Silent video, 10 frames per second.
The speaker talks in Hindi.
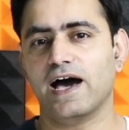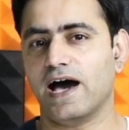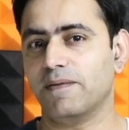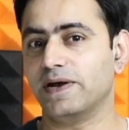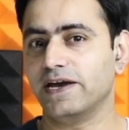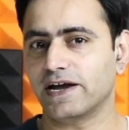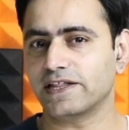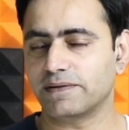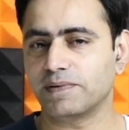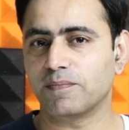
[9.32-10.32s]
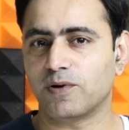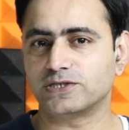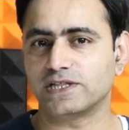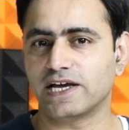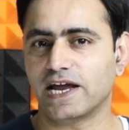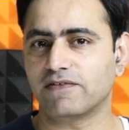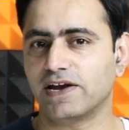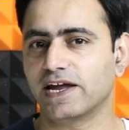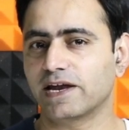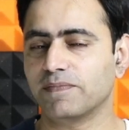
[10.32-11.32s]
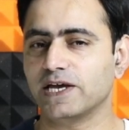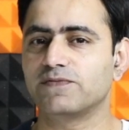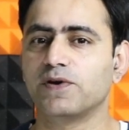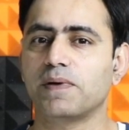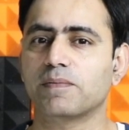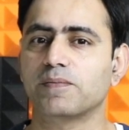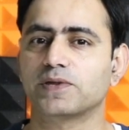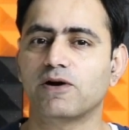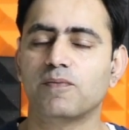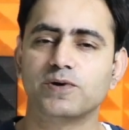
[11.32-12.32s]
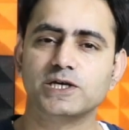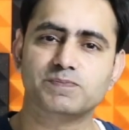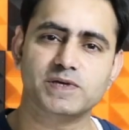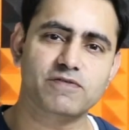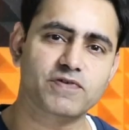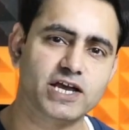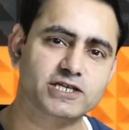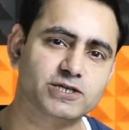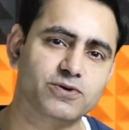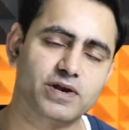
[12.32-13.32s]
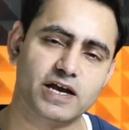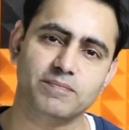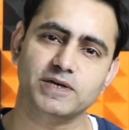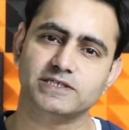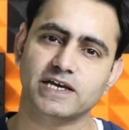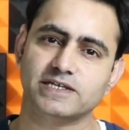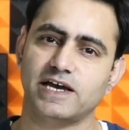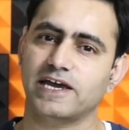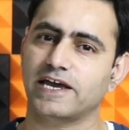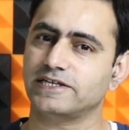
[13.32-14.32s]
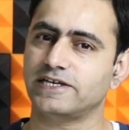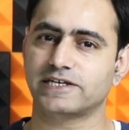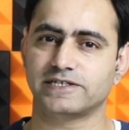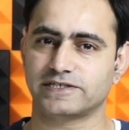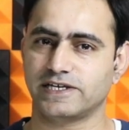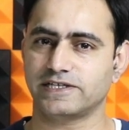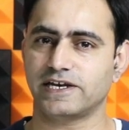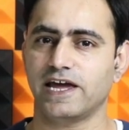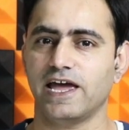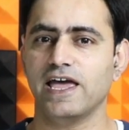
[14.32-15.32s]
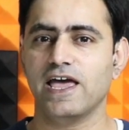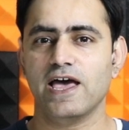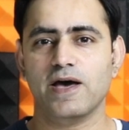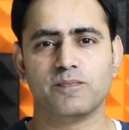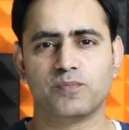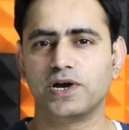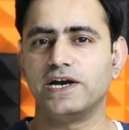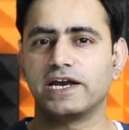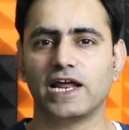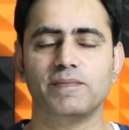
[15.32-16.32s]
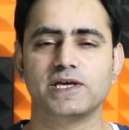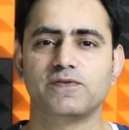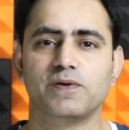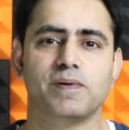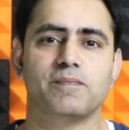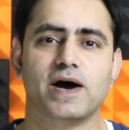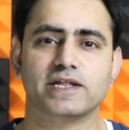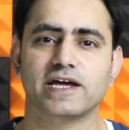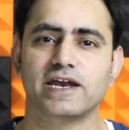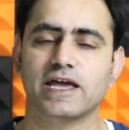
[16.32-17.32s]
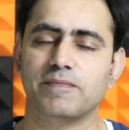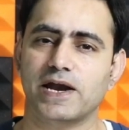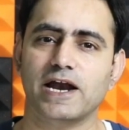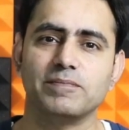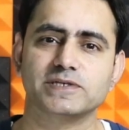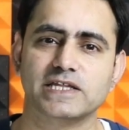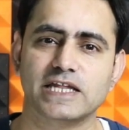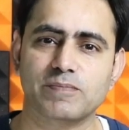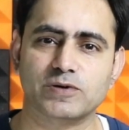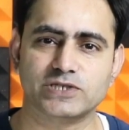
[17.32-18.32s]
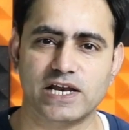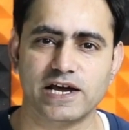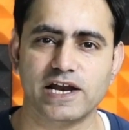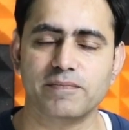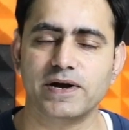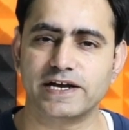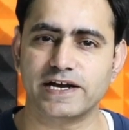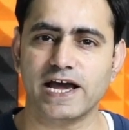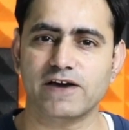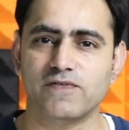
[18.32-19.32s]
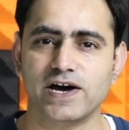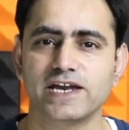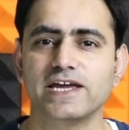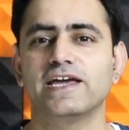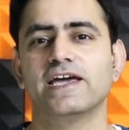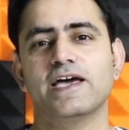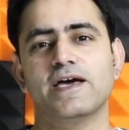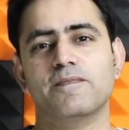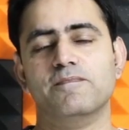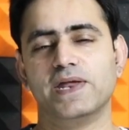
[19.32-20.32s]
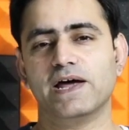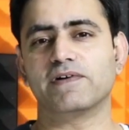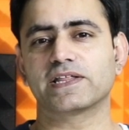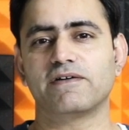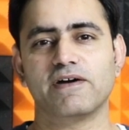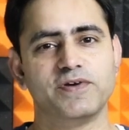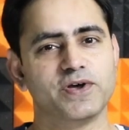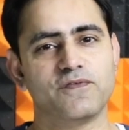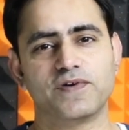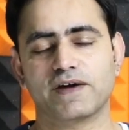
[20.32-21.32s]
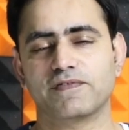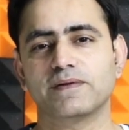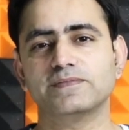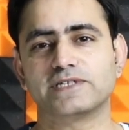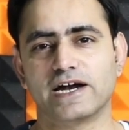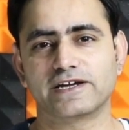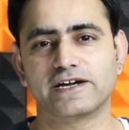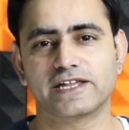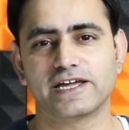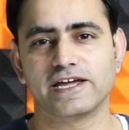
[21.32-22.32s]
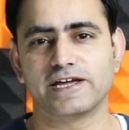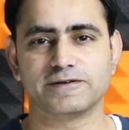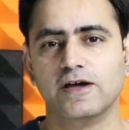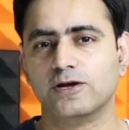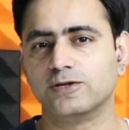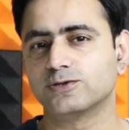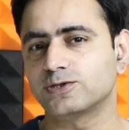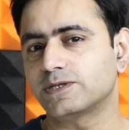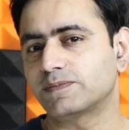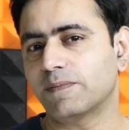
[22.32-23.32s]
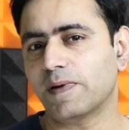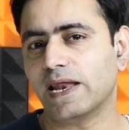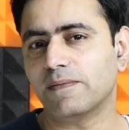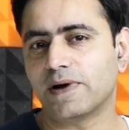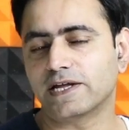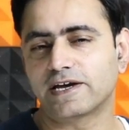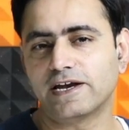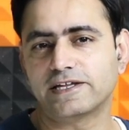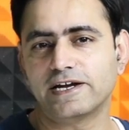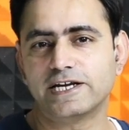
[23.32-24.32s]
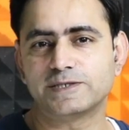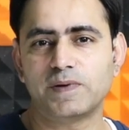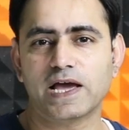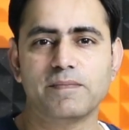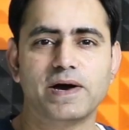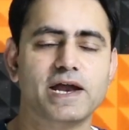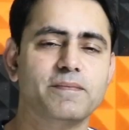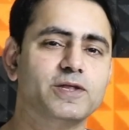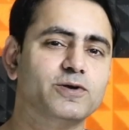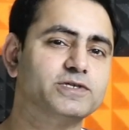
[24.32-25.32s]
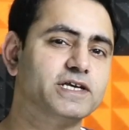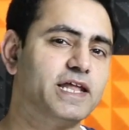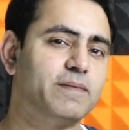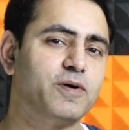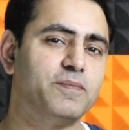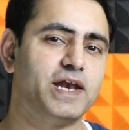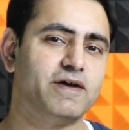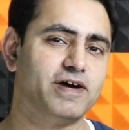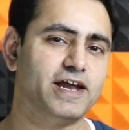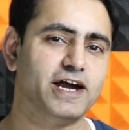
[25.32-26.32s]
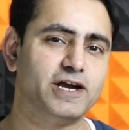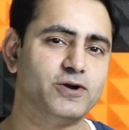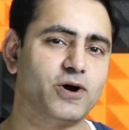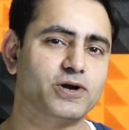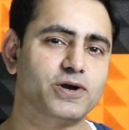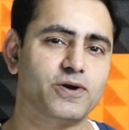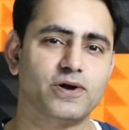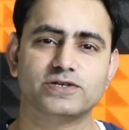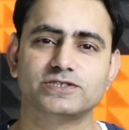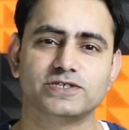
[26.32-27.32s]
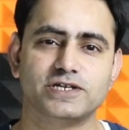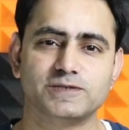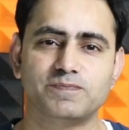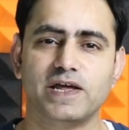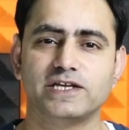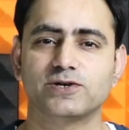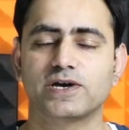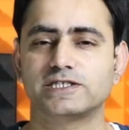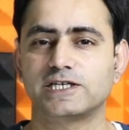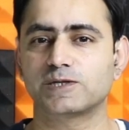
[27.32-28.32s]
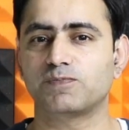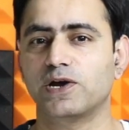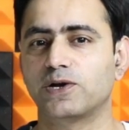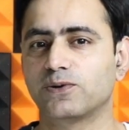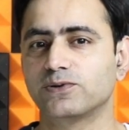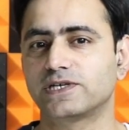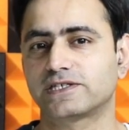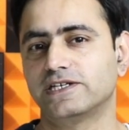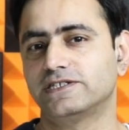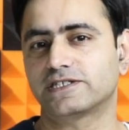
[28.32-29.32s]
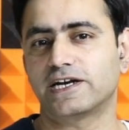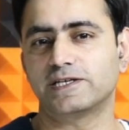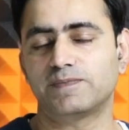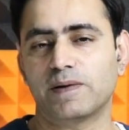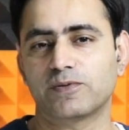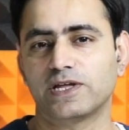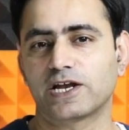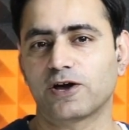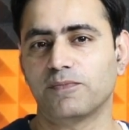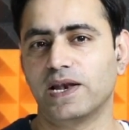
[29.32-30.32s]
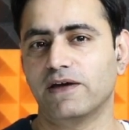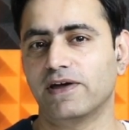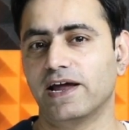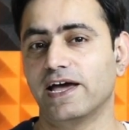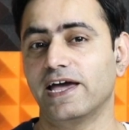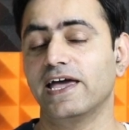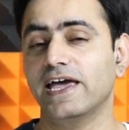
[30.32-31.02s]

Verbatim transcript: अब इंडिया के अंदर भी बहुत जल्दी आने वाले लेकिन मैं इस वीडियो में आपको बताऊंगा पूरी स्पेसिफिकेशन और Redmi 6 का एक कैसे एक सक्सेसर है पूरी डिटेल में इस वीडियो में हम बात करेंगे मेरा नाम है संदीप और चैनल का नाम है टेक वानी बिना वक्त गवाए वीडियो को फटाफट हम स्टार्ट करते हैं दोस्तों सबसे पहले हम बात कर लेते हैं डिस्प्ले के बारे में तो इसके अंदर आपको मिलने वाला है डॉट नॉट डिस्प्ले जो कि 6.26 इंचेस का डिस्प्ले आपको देखने को मिलने वाला है